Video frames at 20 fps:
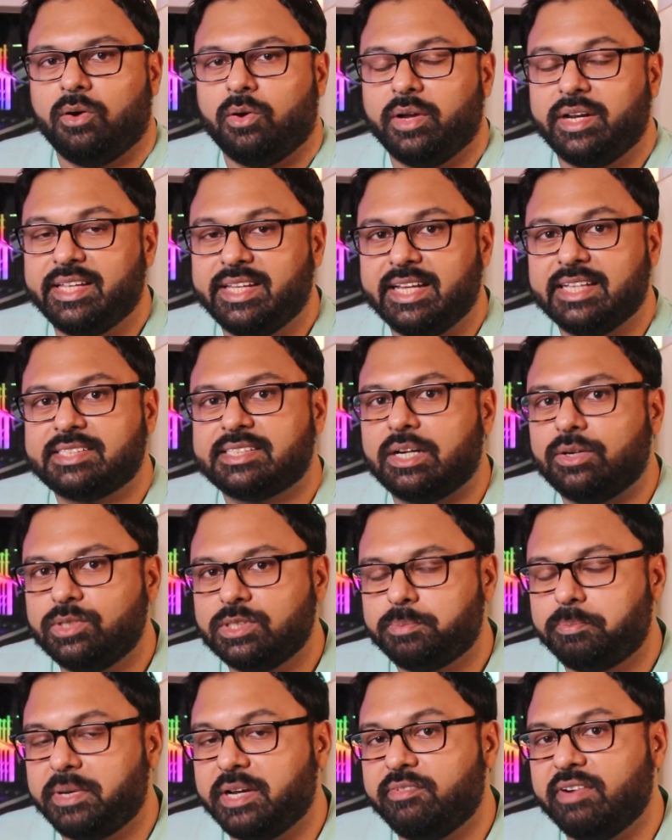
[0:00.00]
और ये
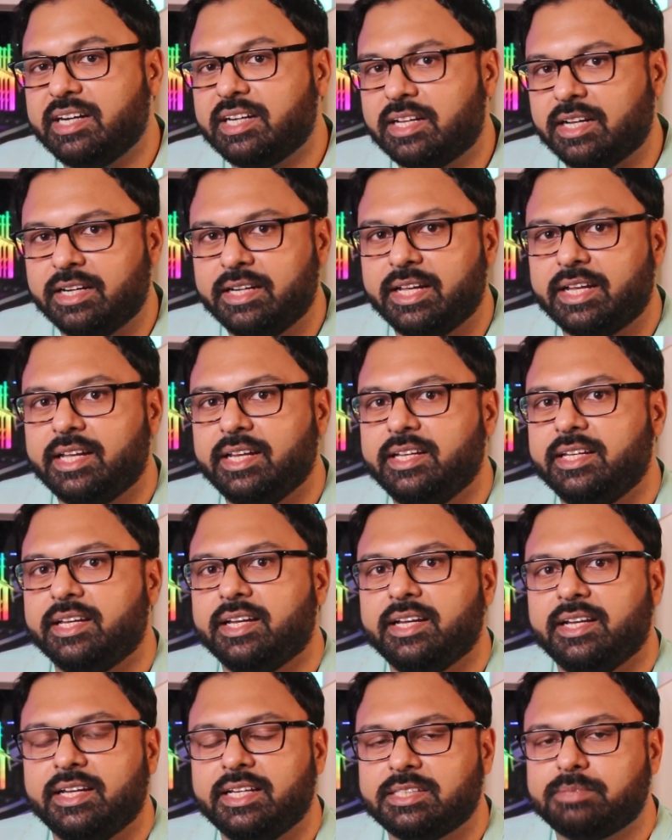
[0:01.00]
साउंड्स प्रिवेंट करने के
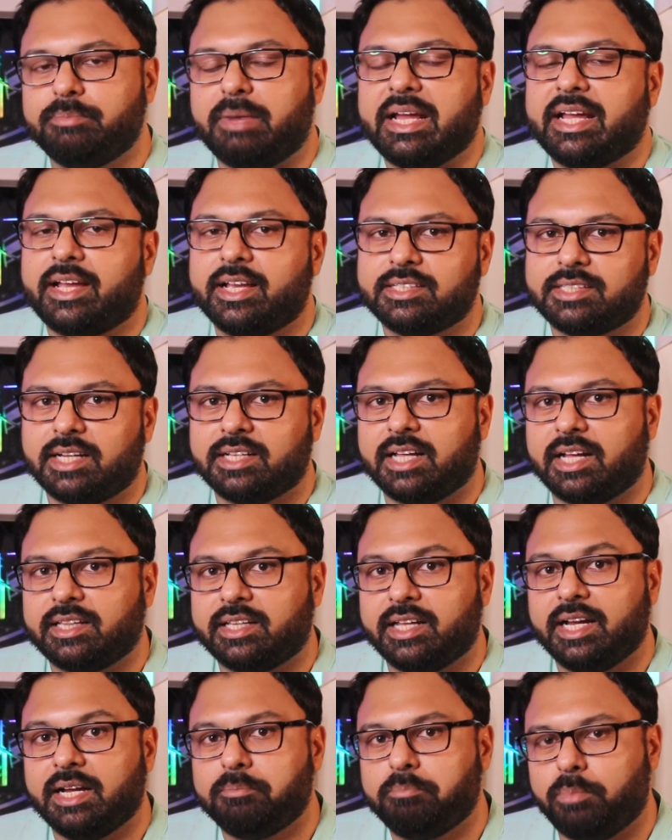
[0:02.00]
लिए इस माइक के साथ
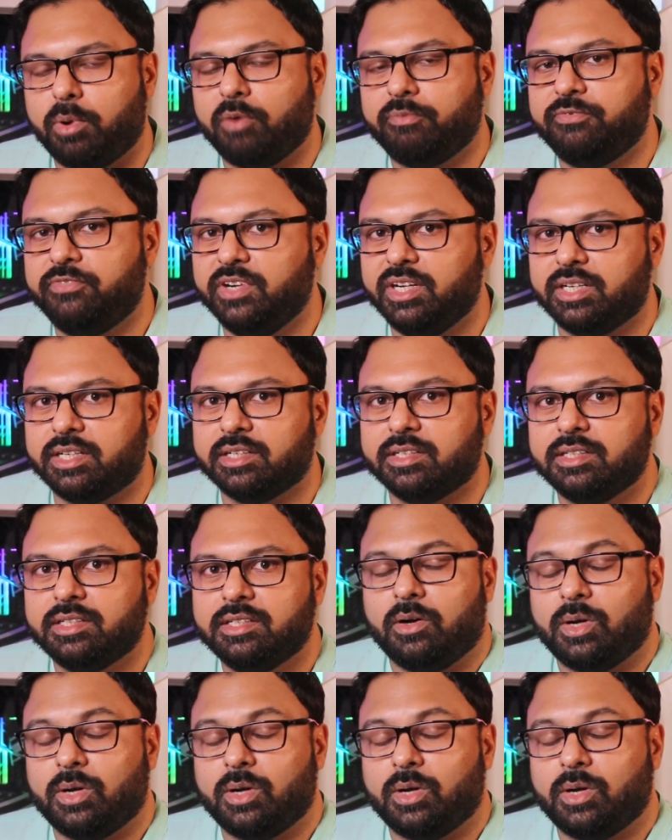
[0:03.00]
आता है एक पॉप फिल्टर